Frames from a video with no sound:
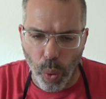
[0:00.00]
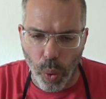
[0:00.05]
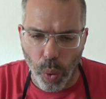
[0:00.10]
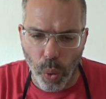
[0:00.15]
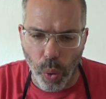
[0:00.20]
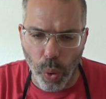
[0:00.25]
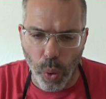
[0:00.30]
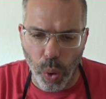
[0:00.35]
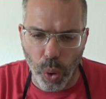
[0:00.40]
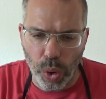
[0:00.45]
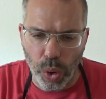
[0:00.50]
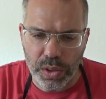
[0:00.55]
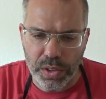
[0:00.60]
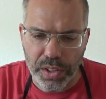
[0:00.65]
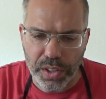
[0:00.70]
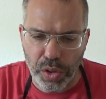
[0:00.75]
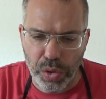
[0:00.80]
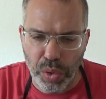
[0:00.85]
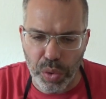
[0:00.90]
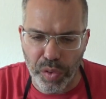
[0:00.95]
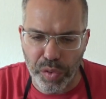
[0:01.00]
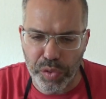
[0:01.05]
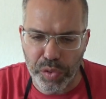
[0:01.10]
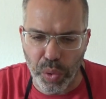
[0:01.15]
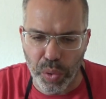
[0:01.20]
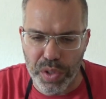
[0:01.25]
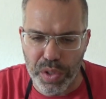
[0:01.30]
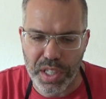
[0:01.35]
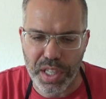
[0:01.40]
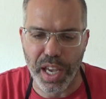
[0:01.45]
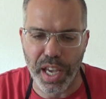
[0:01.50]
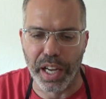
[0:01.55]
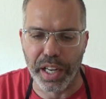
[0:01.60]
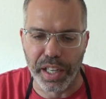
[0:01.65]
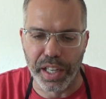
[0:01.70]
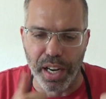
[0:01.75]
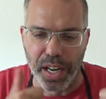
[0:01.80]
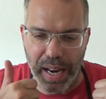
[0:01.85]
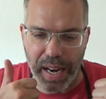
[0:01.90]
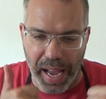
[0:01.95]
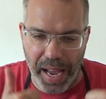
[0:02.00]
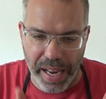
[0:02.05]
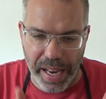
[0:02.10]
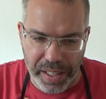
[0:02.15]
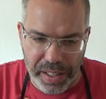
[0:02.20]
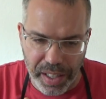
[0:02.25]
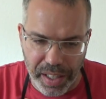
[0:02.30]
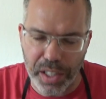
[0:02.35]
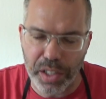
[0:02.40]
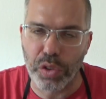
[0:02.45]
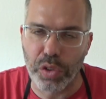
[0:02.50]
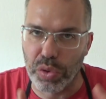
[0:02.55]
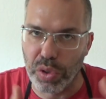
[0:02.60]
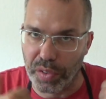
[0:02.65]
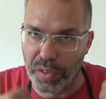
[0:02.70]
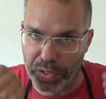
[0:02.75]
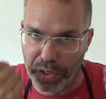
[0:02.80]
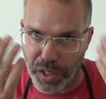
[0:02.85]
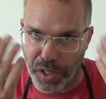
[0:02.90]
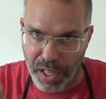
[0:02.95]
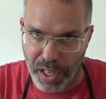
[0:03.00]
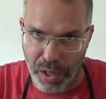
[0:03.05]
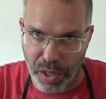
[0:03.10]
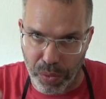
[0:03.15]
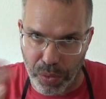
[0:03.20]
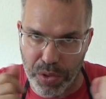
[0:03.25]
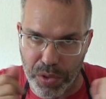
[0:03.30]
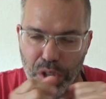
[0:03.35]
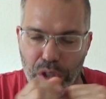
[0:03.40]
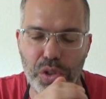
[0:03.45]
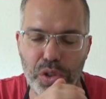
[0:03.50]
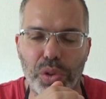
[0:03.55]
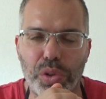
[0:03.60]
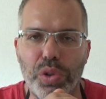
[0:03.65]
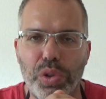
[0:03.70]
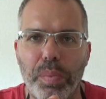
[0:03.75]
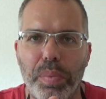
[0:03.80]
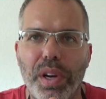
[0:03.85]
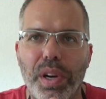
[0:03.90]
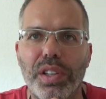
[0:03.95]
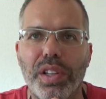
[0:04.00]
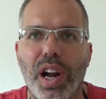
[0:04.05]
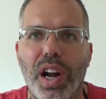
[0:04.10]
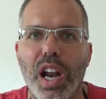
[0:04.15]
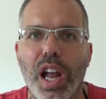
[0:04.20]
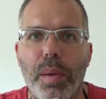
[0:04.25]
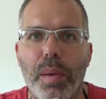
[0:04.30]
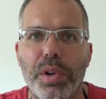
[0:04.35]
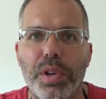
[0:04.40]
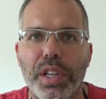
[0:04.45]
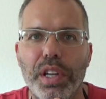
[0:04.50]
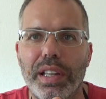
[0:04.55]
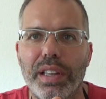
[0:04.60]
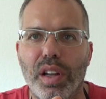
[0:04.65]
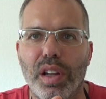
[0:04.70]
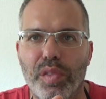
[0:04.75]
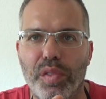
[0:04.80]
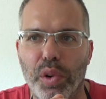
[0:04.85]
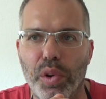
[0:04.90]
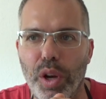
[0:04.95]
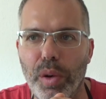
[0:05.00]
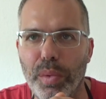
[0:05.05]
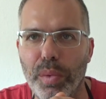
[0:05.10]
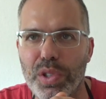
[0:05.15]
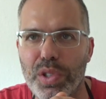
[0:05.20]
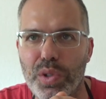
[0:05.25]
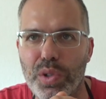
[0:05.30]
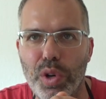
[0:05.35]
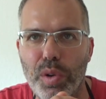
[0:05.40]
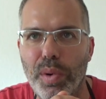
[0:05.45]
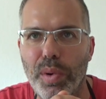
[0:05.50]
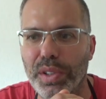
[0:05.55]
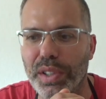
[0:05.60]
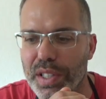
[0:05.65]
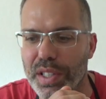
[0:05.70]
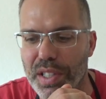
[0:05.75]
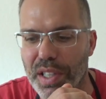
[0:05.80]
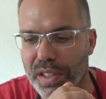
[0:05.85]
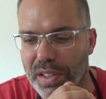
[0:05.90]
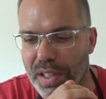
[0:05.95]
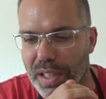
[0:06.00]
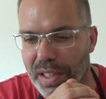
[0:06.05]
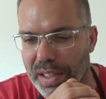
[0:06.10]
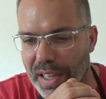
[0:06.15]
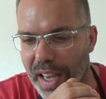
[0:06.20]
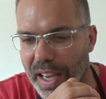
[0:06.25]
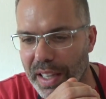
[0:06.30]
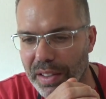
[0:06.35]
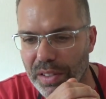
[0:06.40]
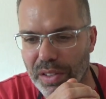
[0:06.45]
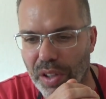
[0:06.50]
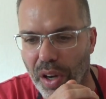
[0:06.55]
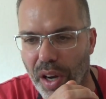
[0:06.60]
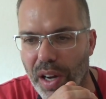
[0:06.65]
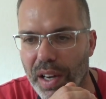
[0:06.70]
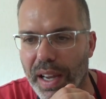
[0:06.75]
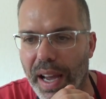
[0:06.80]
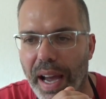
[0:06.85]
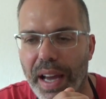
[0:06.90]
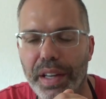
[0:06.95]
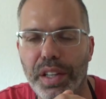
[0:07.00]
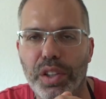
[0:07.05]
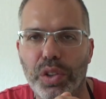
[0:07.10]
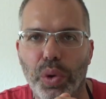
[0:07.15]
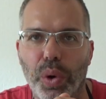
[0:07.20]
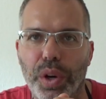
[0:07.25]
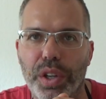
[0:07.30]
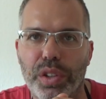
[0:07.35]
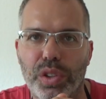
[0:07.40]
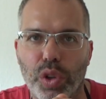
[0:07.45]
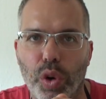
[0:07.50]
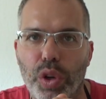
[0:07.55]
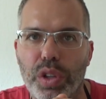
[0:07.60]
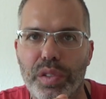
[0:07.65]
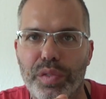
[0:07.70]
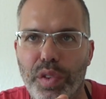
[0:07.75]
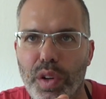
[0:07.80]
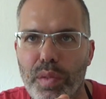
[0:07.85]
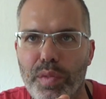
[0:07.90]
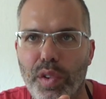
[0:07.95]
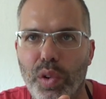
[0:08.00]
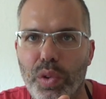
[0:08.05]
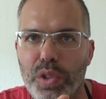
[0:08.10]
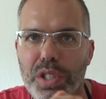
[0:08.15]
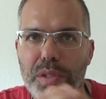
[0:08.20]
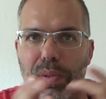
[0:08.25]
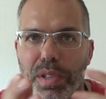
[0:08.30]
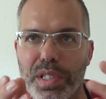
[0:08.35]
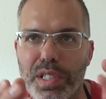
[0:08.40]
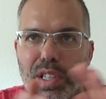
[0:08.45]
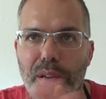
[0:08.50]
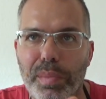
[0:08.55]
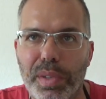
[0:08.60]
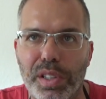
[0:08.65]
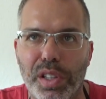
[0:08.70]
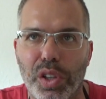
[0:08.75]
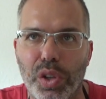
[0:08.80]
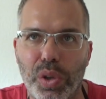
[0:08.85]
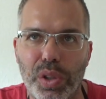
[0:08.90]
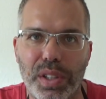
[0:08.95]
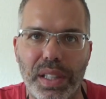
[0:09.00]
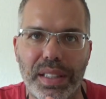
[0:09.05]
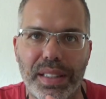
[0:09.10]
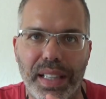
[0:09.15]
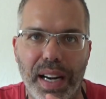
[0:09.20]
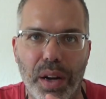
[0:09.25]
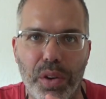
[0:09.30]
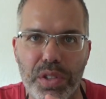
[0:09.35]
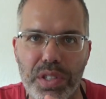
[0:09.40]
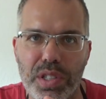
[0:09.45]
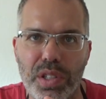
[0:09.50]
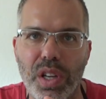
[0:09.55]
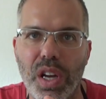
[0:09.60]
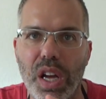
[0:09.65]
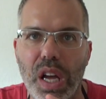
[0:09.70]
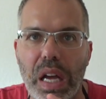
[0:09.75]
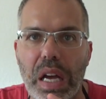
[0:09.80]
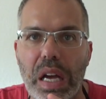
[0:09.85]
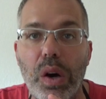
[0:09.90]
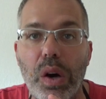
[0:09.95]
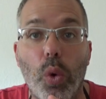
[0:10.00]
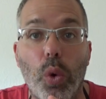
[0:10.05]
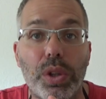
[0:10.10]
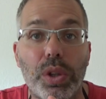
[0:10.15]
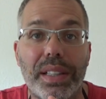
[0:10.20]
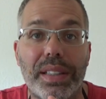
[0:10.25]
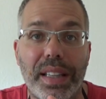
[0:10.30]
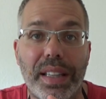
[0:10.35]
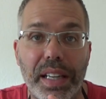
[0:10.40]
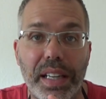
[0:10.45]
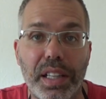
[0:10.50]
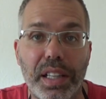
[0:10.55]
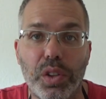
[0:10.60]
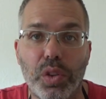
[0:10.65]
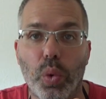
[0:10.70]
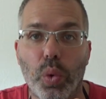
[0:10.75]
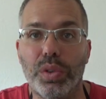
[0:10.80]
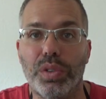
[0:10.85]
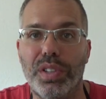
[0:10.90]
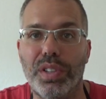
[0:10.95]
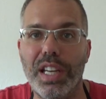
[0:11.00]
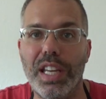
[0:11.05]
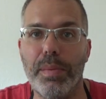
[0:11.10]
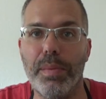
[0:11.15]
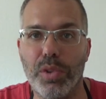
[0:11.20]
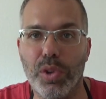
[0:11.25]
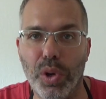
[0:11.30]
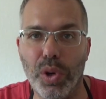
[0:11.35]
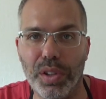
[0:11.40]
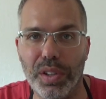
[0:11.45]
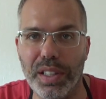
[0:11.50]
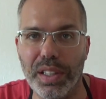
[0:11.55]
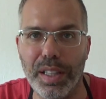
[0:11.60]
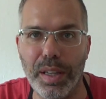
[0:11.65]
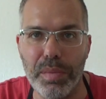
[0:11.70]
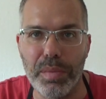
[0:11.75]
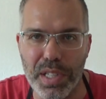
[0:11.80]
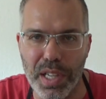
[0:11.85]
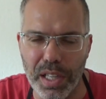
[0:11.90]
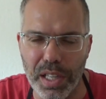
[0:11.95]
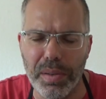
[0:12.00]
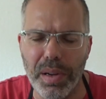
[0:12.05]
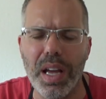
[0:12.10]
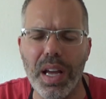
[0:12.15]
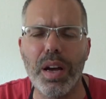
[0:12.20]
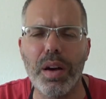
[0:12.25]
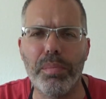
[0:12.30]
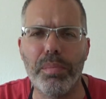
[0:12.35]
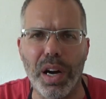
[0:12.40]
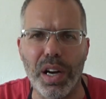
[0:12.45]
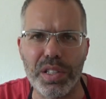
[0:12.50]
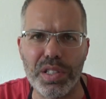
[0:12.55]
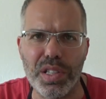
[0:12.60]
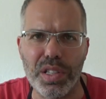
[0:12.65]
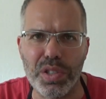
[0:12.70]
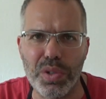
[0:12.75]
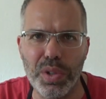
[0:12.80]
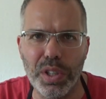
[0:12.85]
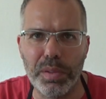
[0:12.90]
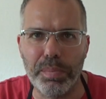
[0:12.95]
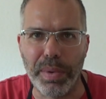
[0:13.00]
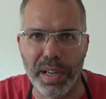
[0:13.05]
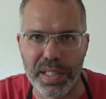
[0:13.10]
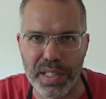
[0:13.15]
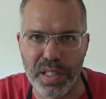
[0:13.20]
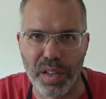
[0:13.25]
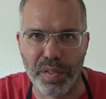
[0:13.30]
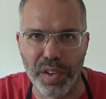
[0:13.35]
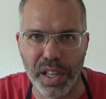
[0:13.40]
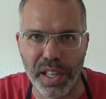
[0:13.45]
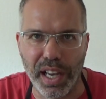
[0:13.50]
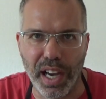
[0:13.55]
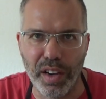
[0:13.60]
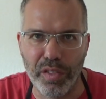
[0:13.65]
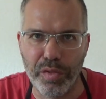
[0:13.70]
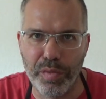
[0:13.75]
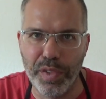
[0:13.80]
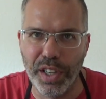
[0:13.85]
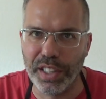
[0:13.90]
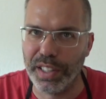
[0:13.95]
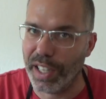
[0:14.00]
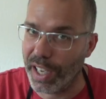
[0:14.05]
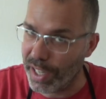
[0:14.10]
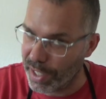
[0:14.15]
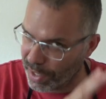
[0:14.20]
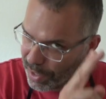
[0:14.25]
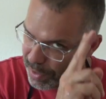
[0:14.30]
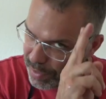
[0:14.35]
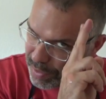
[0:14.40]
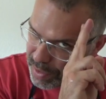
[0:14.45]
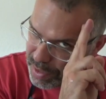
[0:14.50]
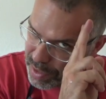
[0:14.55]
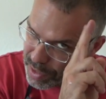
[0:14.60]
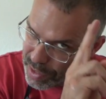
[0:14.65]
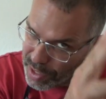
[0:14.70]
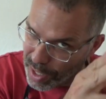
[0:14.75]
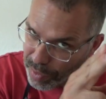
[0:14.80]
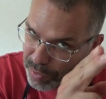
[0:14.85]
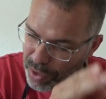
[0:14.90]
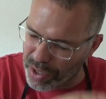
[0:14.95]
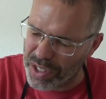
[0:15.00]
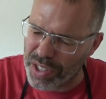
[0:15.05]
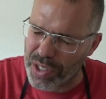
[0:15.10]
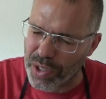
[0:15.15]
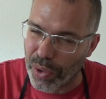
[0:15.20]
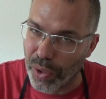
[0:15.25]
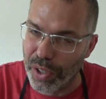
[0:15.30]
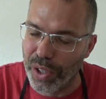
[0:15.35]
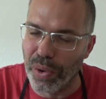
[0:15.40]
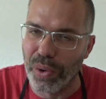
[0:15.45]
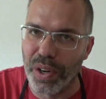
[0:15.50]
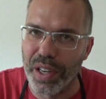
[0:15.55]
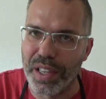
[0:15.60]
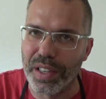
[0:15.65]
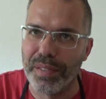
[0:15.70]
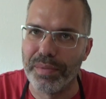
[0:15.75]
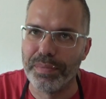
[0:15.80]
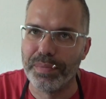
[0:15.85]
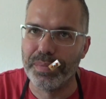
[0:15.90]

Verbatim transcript: Und ihr dürft uns gerne liken, ihr dürft auch gerne unseren YouTube-Kanal abonnieren, da freuen wir uns drüber und ihr seht jeden Tag einen neuen tollen Film von uns, was ihr mit den Kindern draußen macht oder drinnen unternehmen könnt. In dem Sinn, macht es gut, passt auf euch auf, führt euch, Servus, euer Uli.